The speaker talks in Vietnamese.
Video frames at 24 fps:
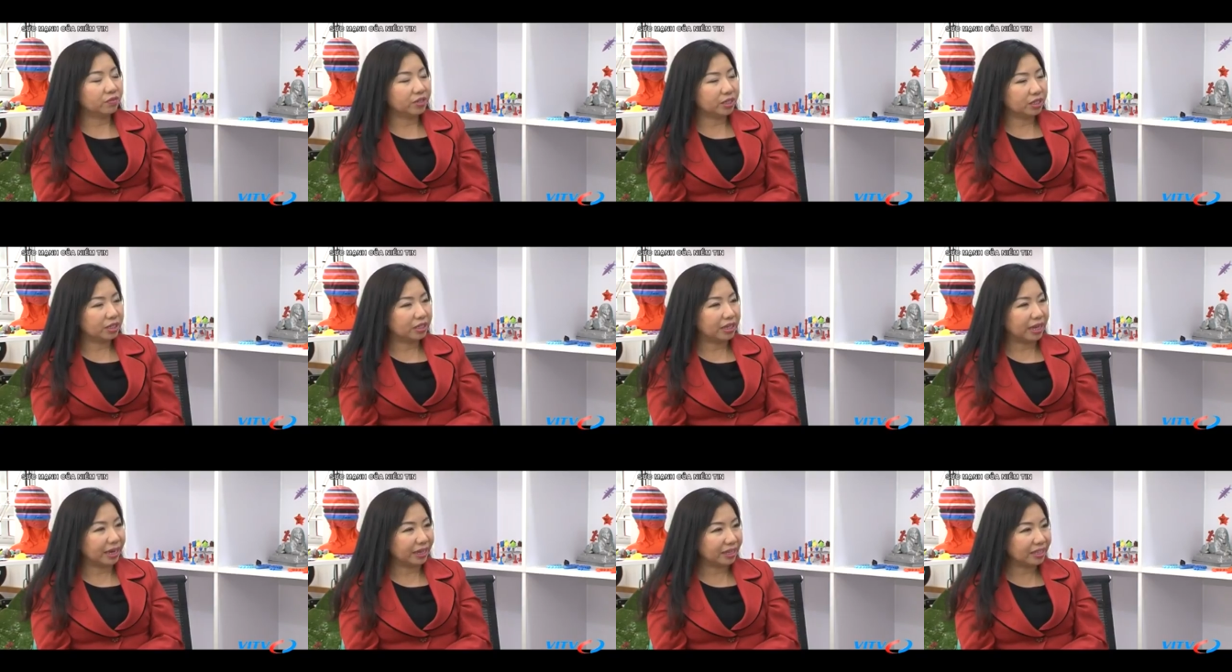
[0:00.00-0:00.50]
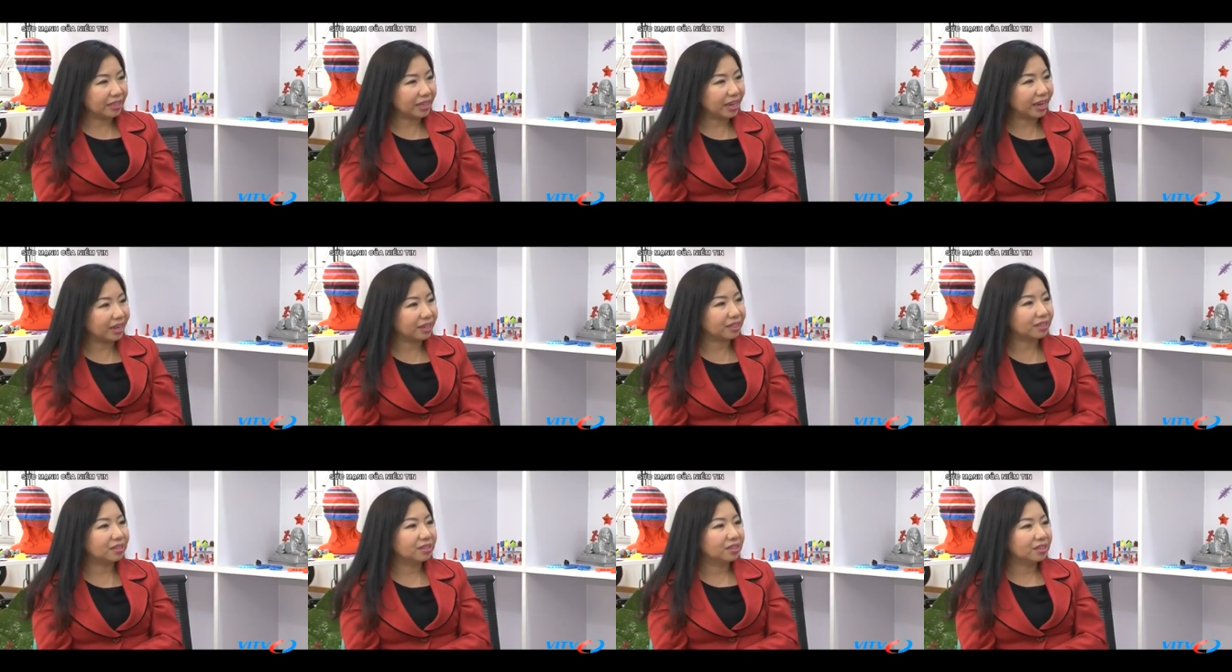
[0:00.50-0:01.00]
việc giảng
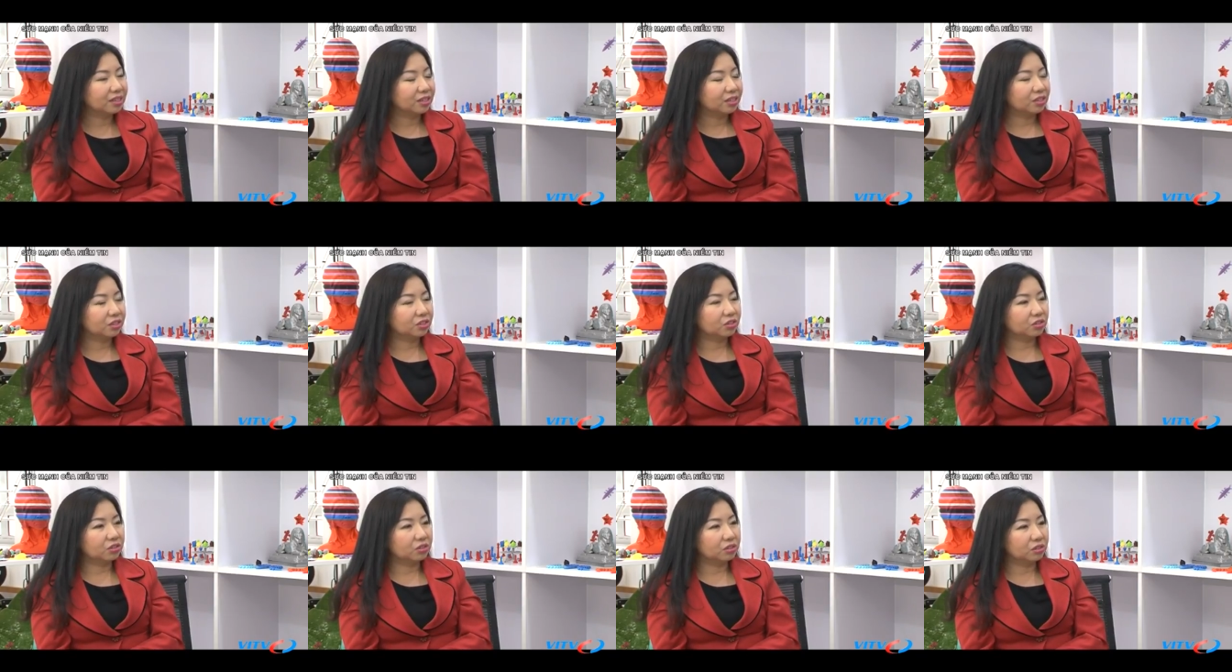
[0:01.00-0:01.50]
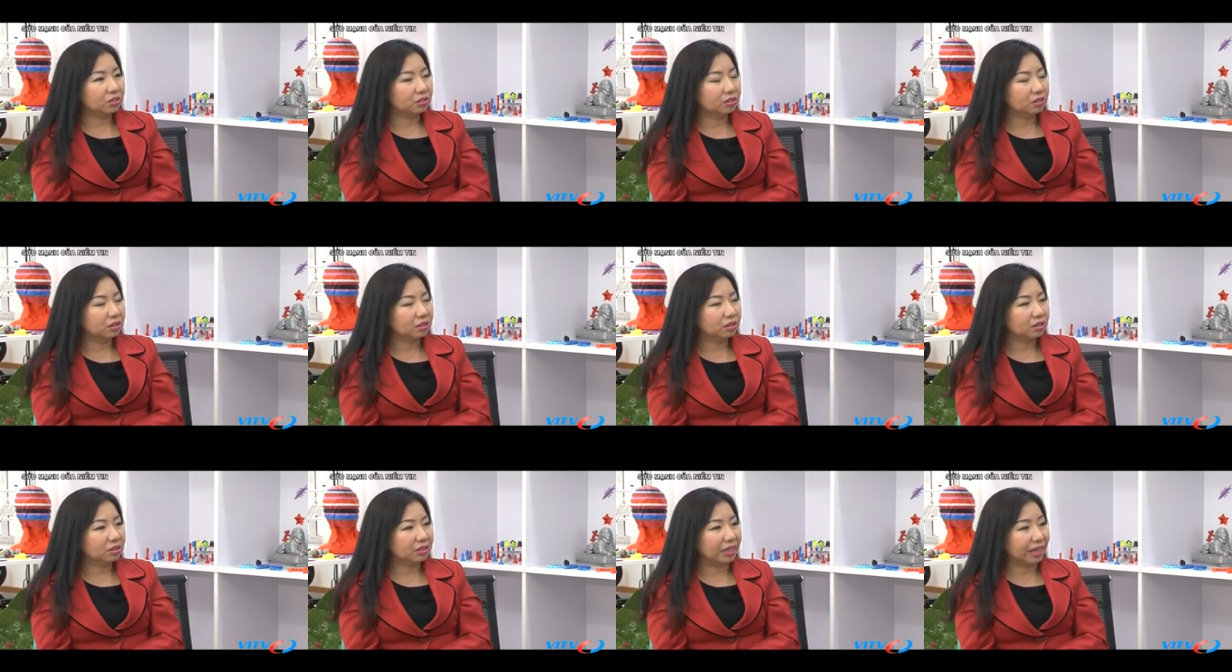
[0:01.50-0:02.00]
dạy rồi
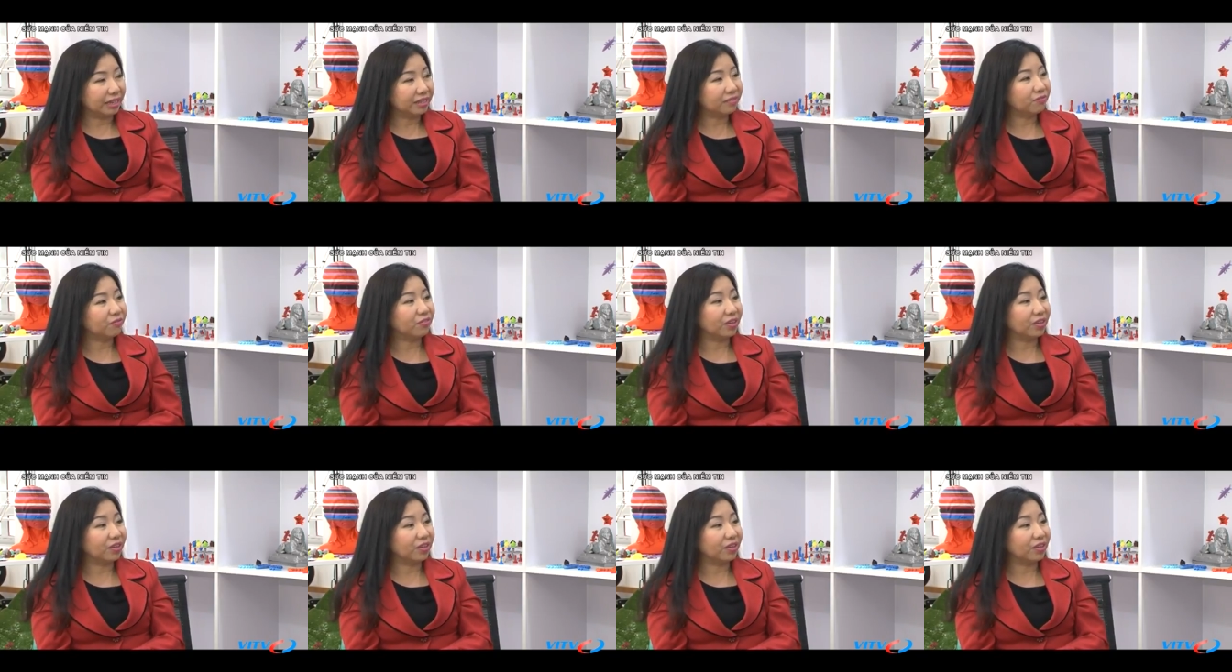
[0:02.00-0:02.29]
giảng,